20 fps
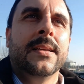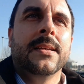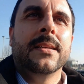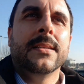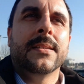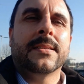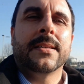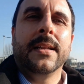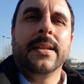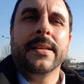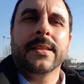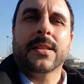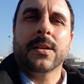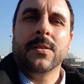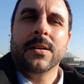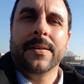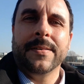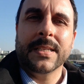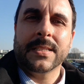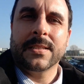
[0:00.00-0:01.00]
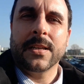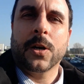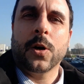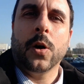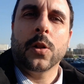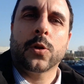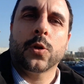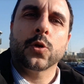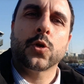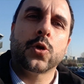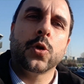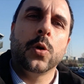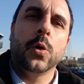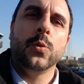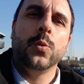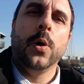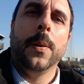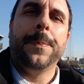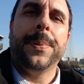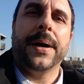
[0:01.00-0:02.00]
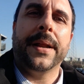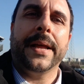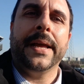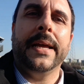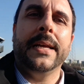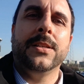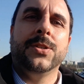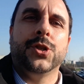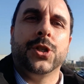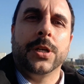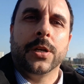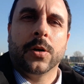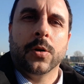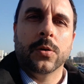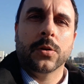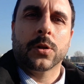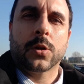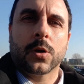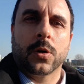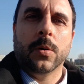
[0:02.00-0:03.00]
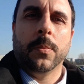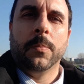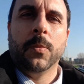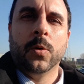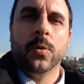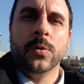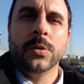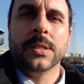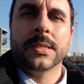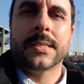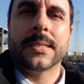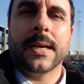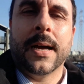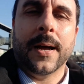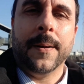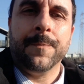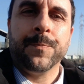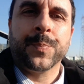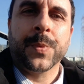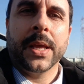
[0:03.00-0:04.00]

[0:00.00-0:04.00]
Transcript: se l'Inter non avesse colto solo due pareggi contro Monza,